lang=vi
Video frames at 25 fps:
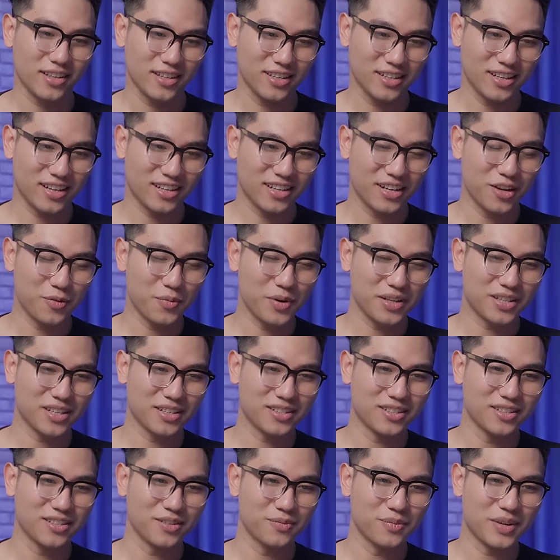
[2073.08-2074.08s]
Ý là nếu mà
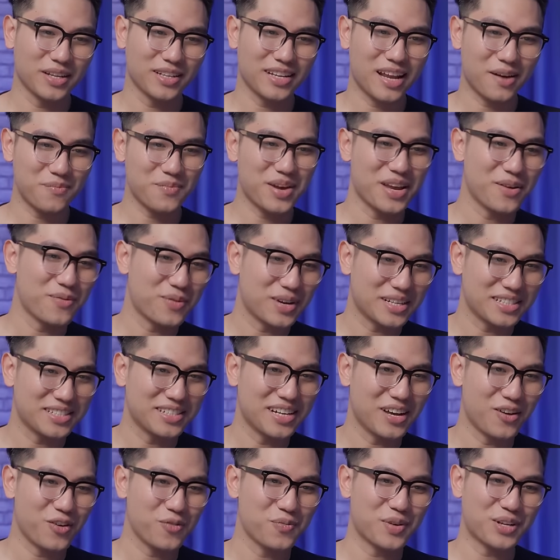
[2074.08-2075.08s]
thực sự mình đam mê một cái
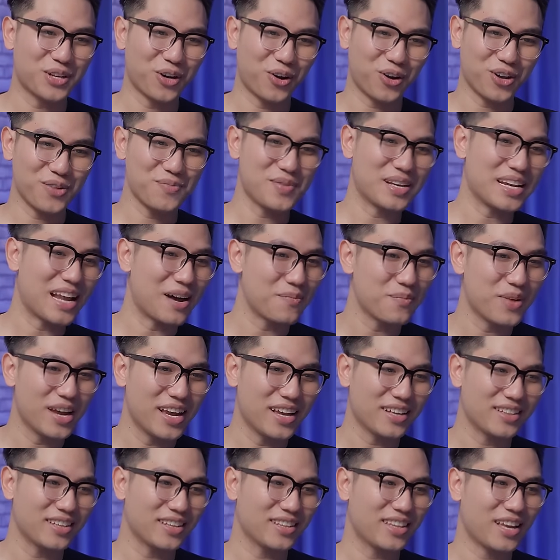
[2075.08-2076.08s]
gì đấy, hoặc mình nói mình đam mê
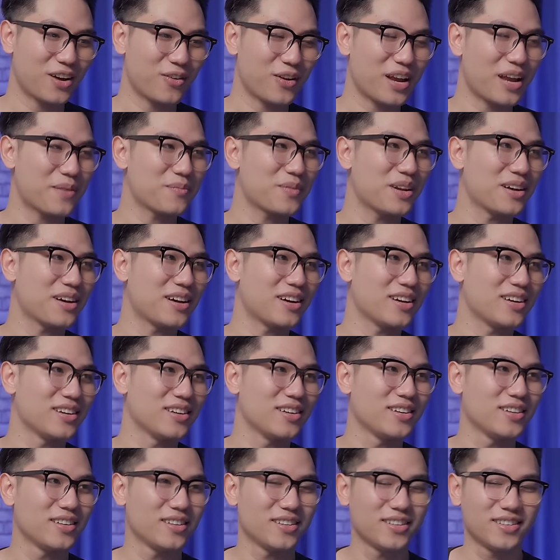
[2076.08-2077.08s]
ấy, thì theo em là
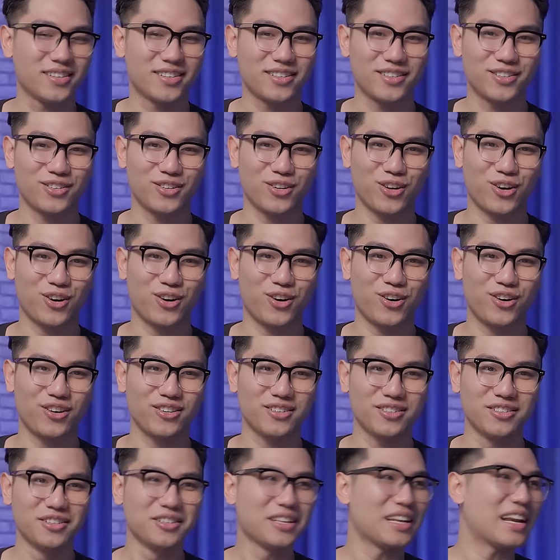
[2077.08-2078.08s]

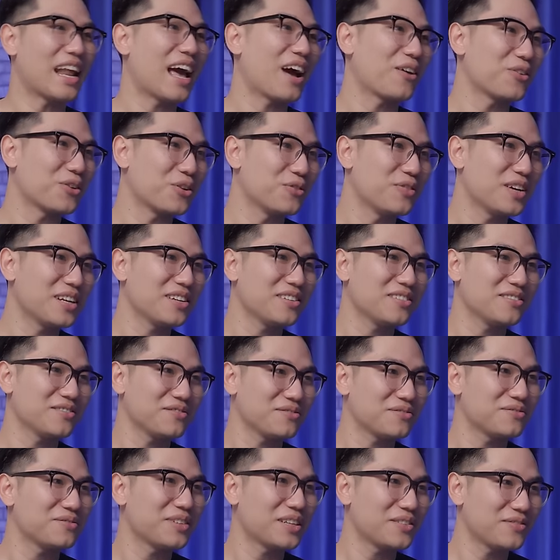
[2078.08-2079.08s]
nó như thế nào nó vẫn
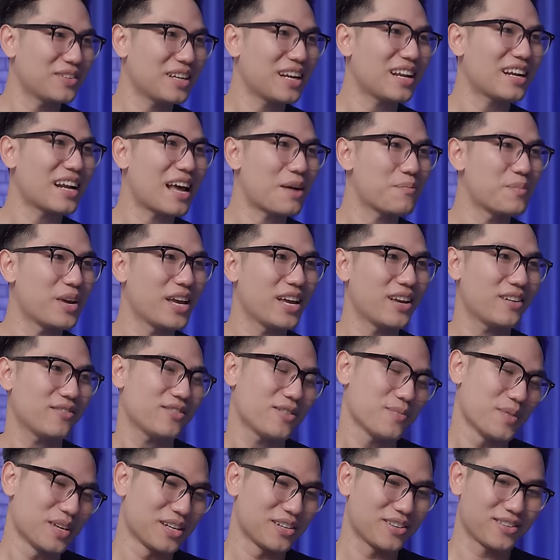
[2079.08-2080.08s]
vẫn vẫn là đam mê ấy.
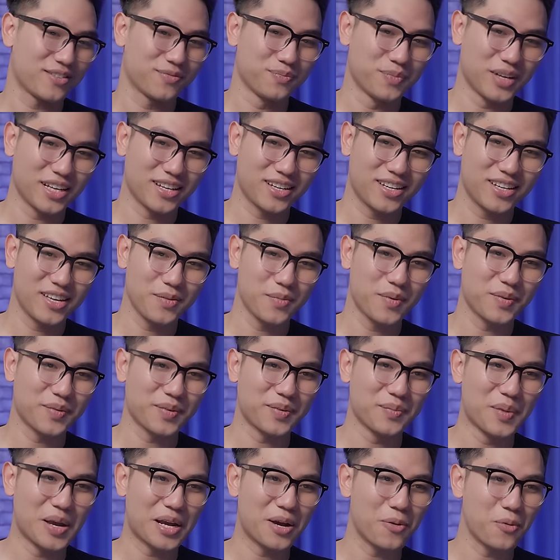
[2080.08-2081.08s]
Và mình mình khi mà
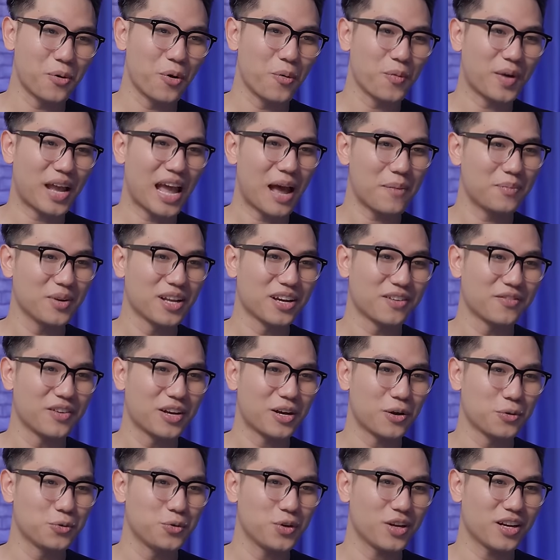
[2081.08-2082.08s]
mình không có một cái áp lực về
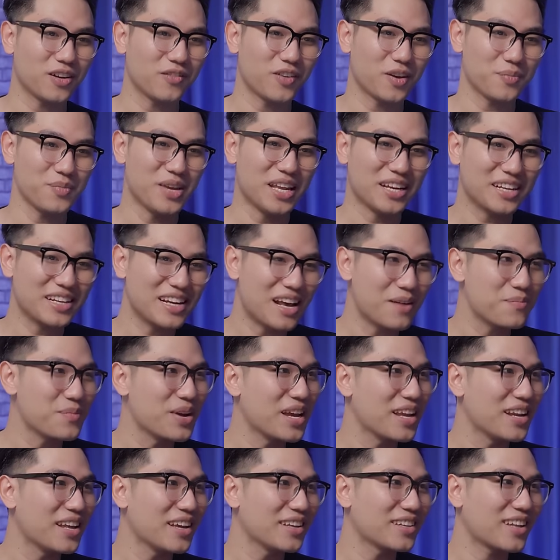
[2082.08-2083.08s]
câu chuyện là phải biến cái đam
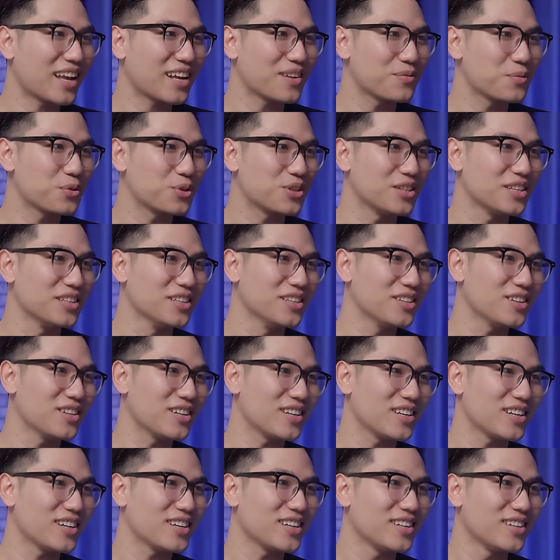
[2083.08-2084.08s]
mê đấy thành một thứ gọi
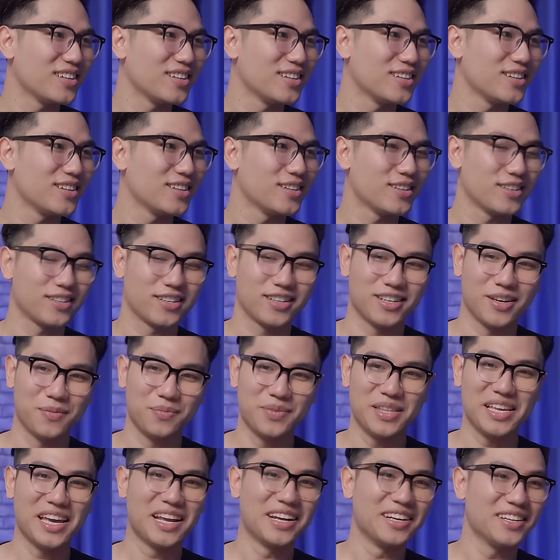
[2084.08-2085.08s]
là
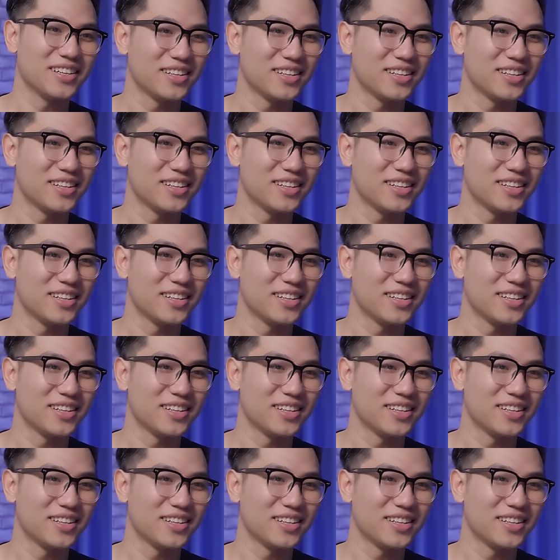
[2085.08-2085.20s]
kiếm tiền